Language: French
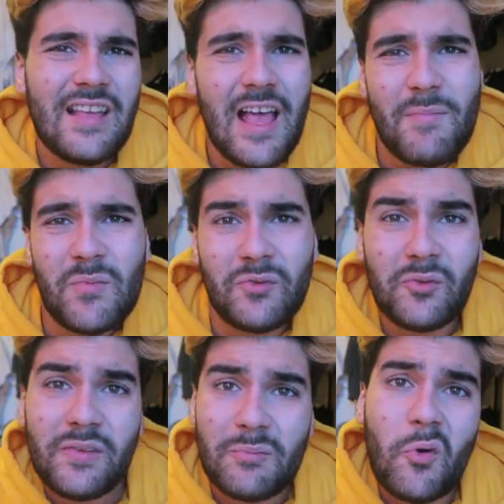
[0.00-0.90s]
c'est la même
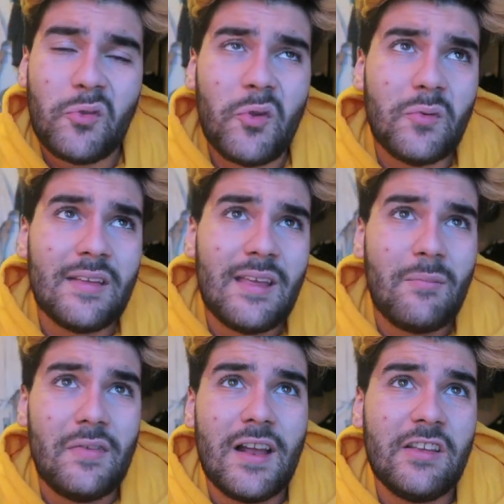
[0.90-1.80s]
chose, et pourtant, toi,
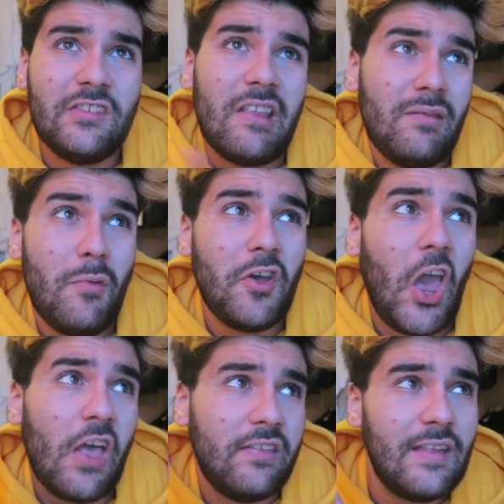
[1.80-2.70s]
t'aimes bien les chaînes
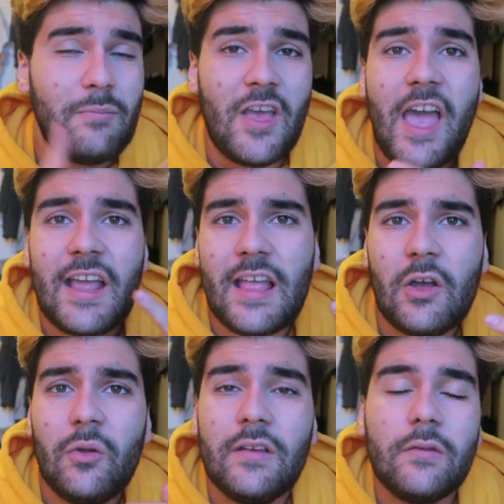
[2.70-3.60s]
Smokers t'aimes bien
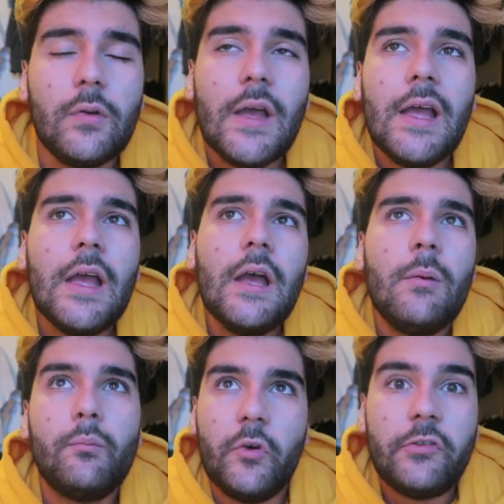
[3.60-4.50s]
à Grande et tout.
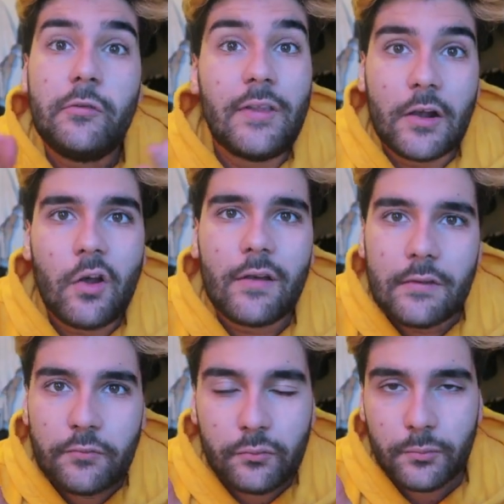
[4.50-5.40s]
Moi, je suis d'accord
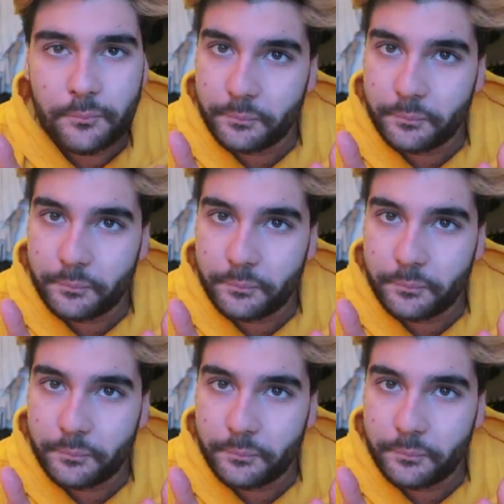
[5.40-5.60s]
avec vous.